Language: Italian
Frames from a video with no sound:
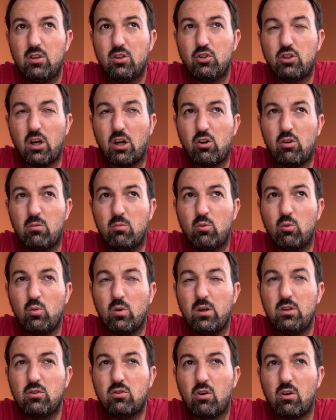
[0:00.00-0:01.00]
ha
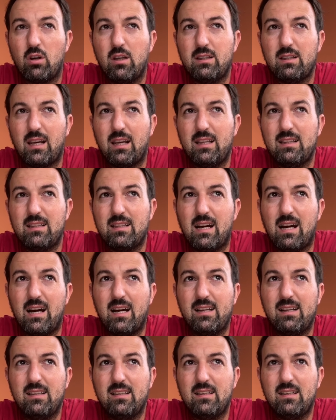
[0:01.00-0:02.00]
comunque intorno ai 30
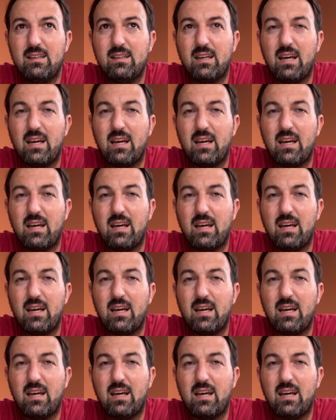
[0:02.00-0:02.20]
anni,